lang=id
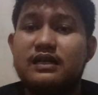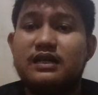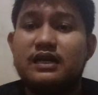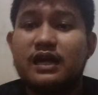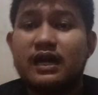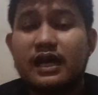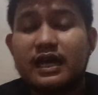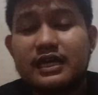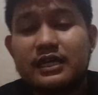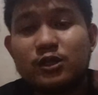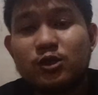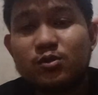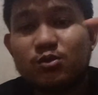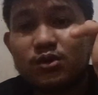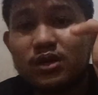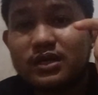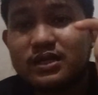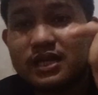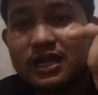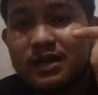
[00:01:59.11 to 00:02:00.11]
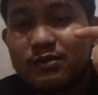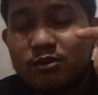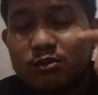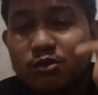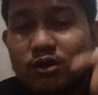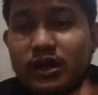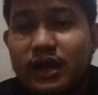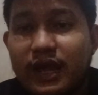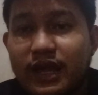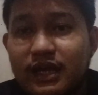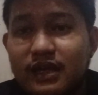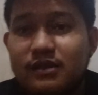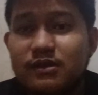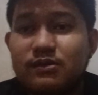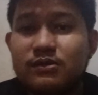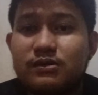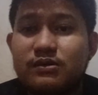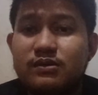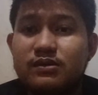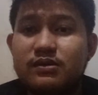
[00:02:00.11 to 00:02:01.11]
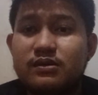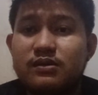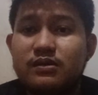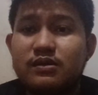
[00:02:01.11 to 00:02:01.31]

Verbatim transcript: nah kayak itu pulang cara bubuan hack tuh